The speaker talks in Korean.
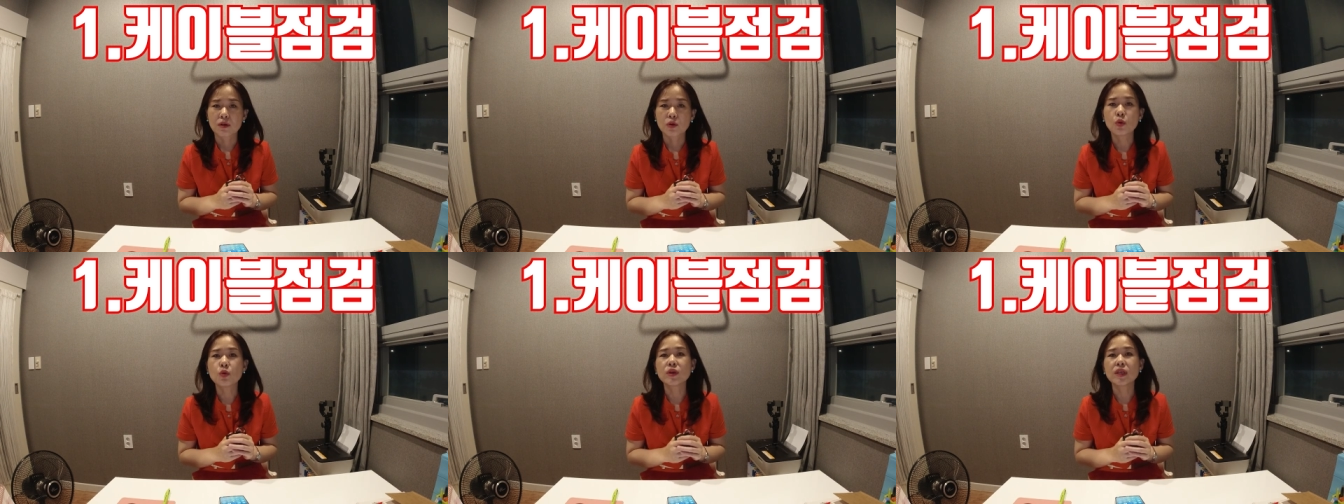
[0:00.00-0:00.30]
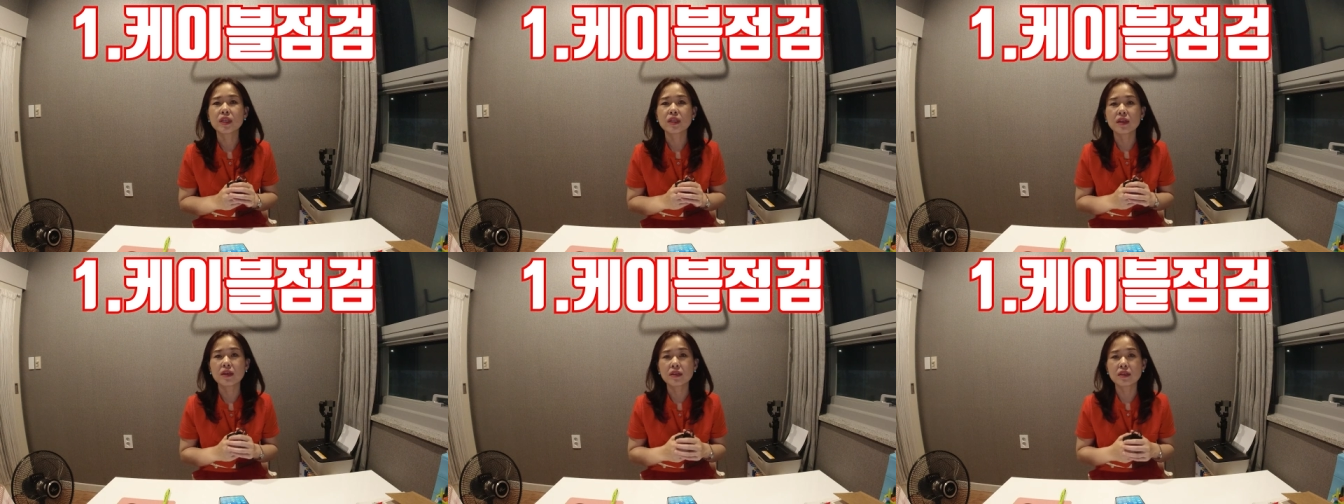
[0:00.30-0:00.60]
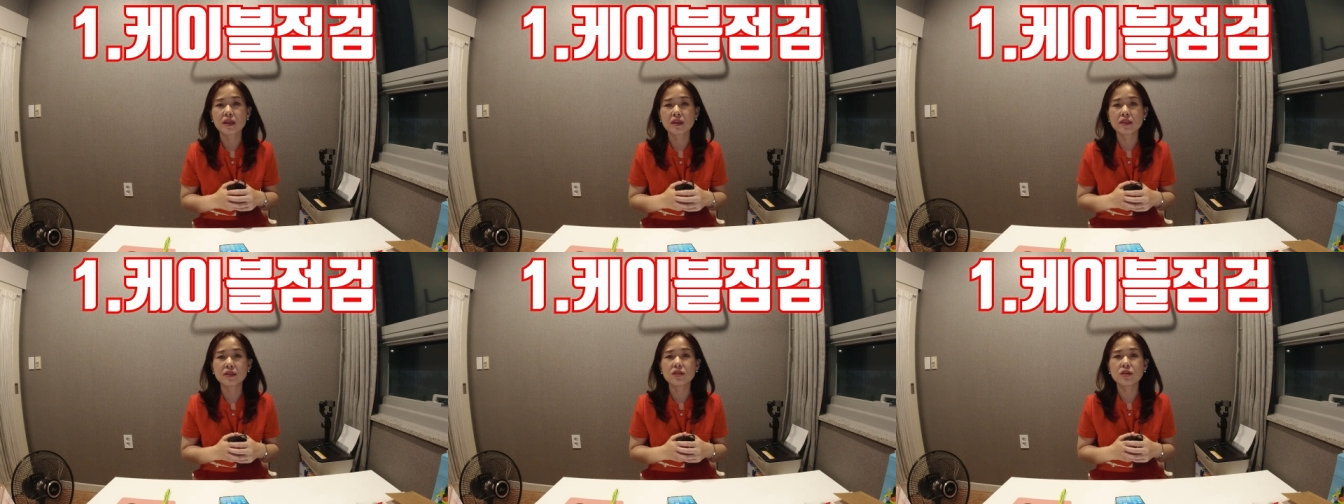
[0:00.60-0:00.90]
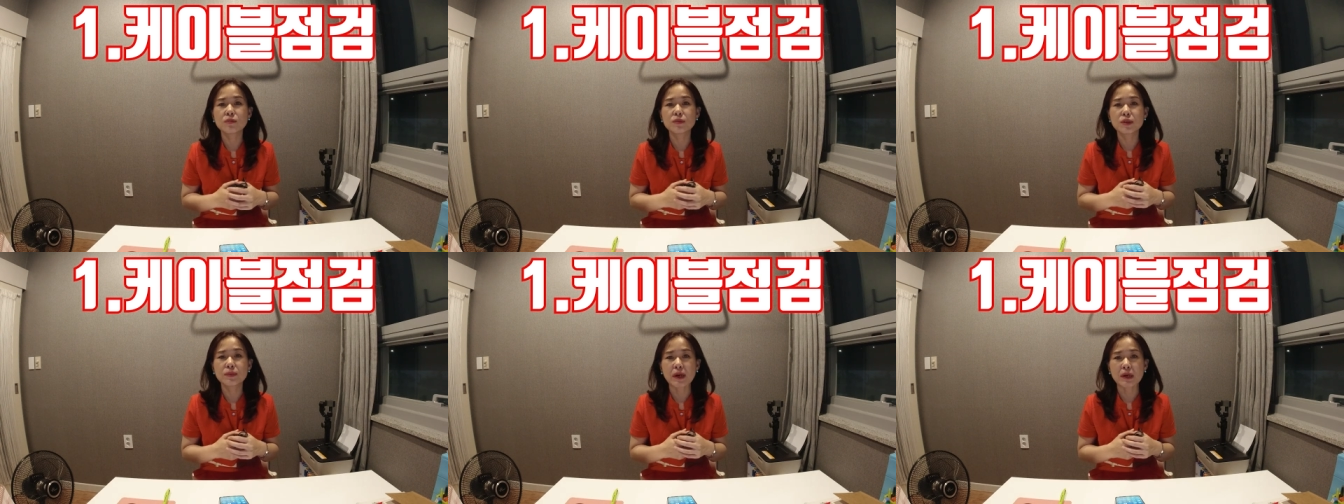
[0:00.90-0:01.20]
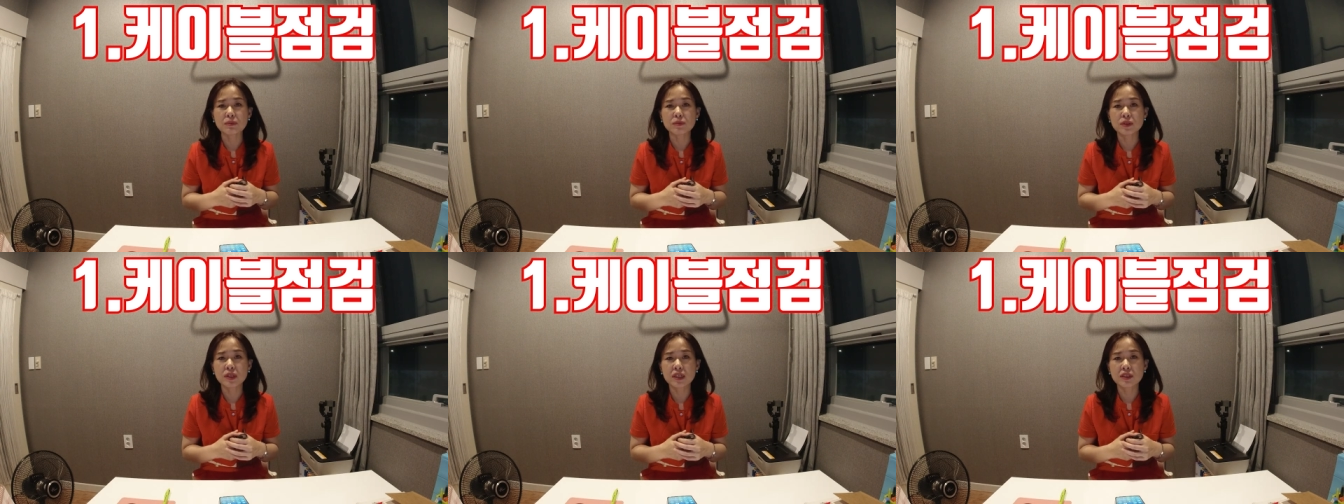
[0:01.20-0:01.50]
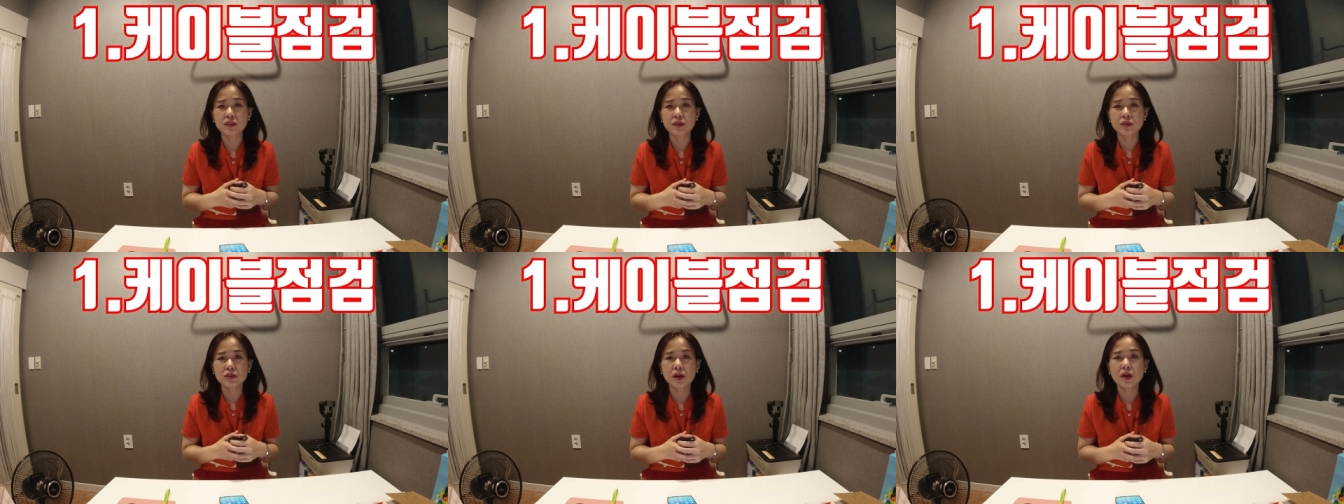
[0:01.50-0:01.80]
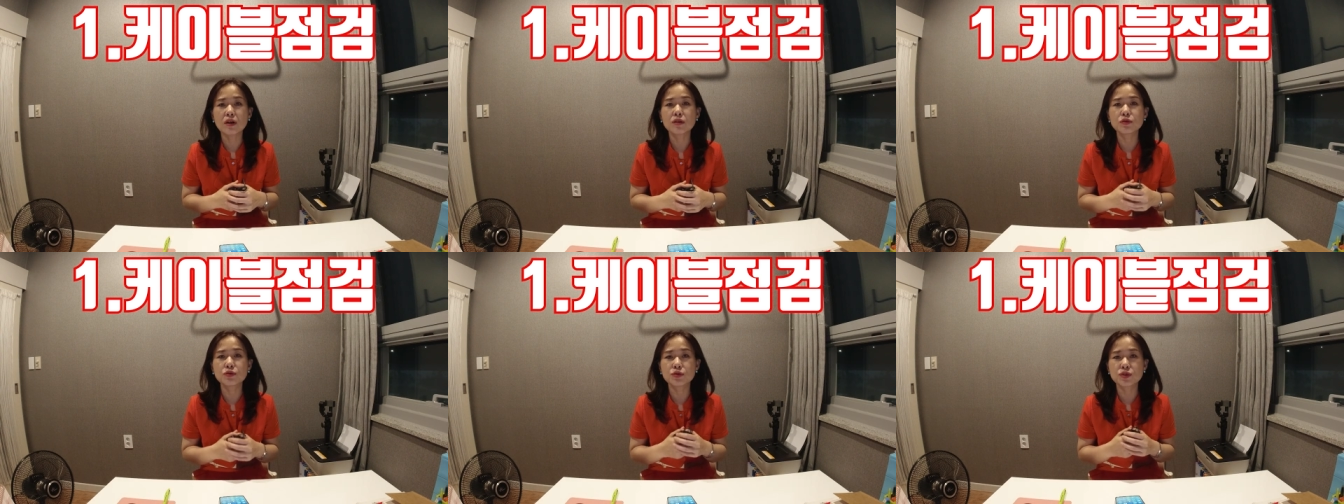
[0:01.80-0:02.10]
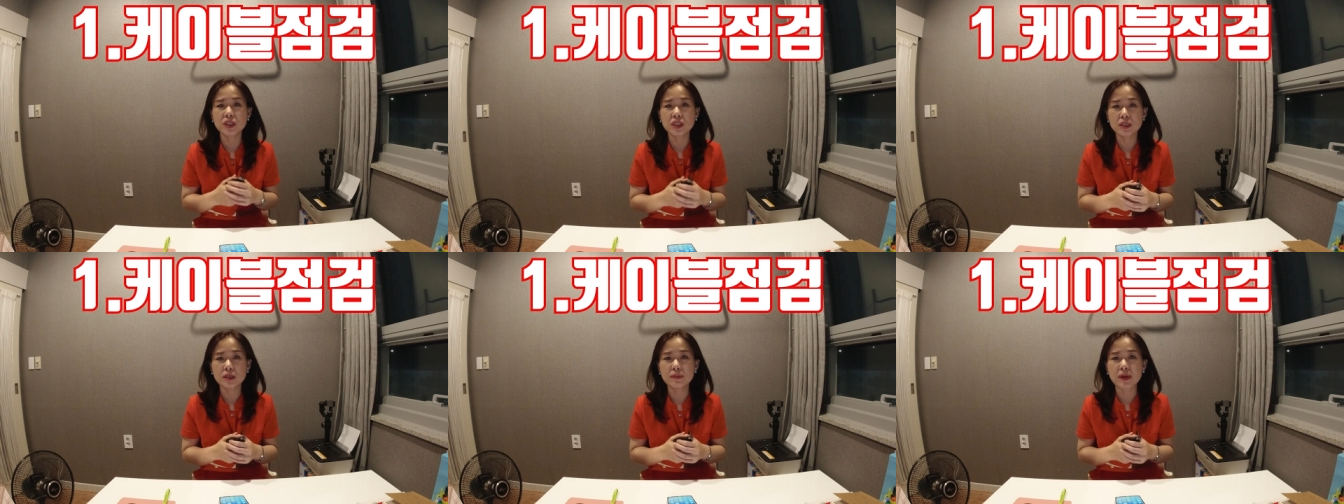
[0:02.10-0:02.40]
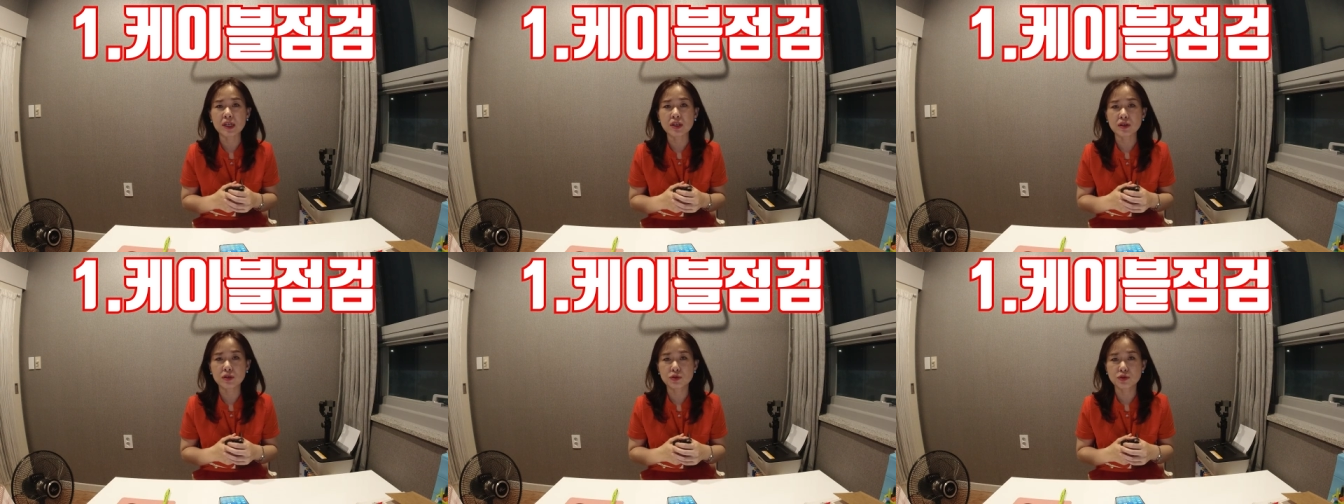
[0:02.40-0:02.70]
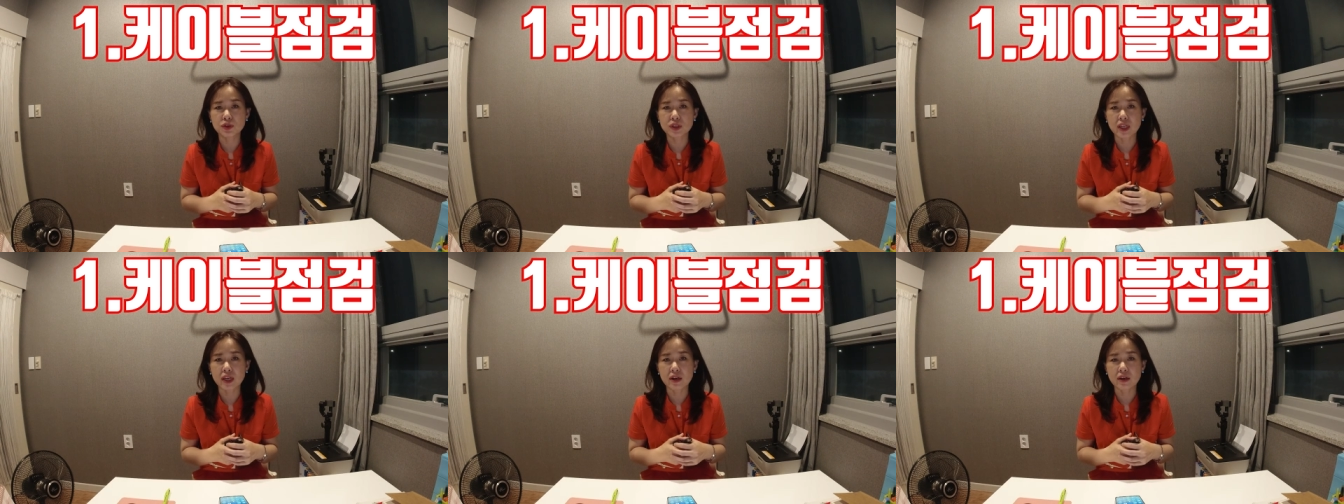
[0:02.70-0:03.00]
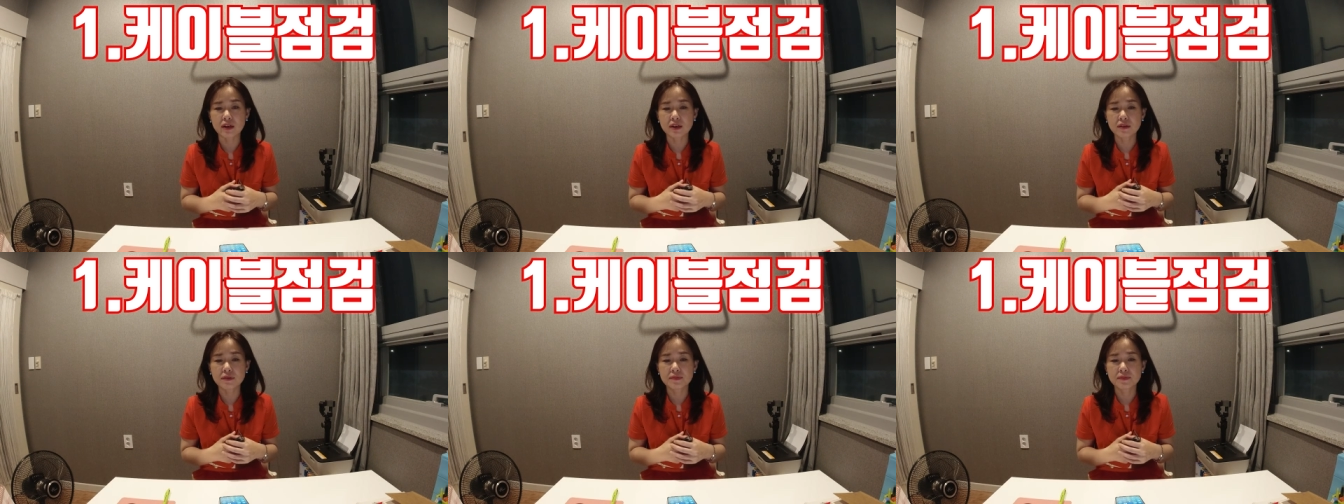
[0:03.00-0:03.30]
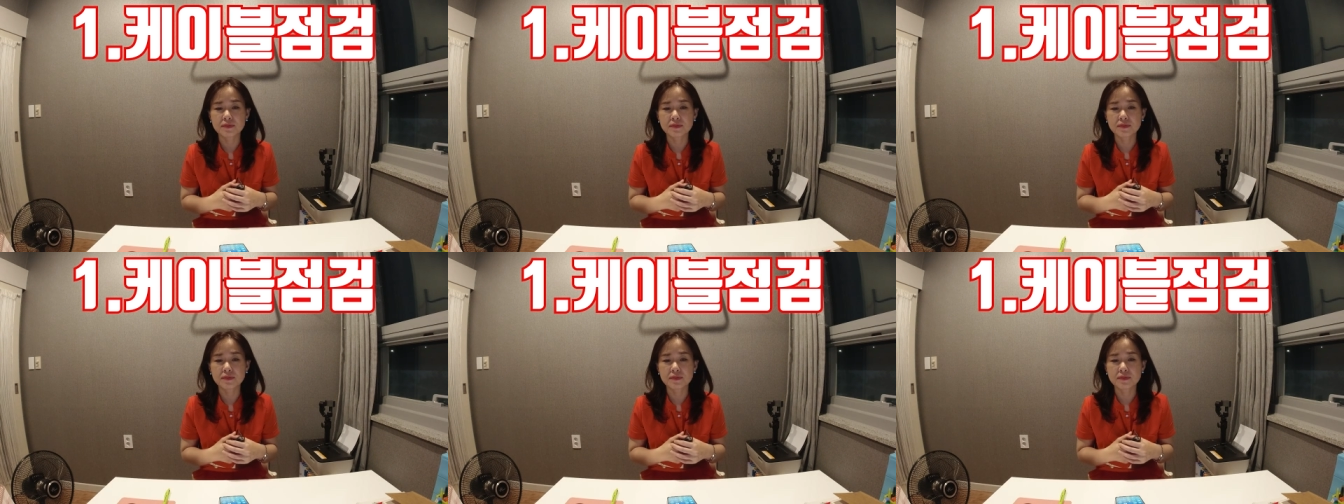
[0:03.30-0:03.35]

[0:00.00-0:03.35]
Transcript: 공인된 대리점을 방문하셔서 수리를 맡겨주세요.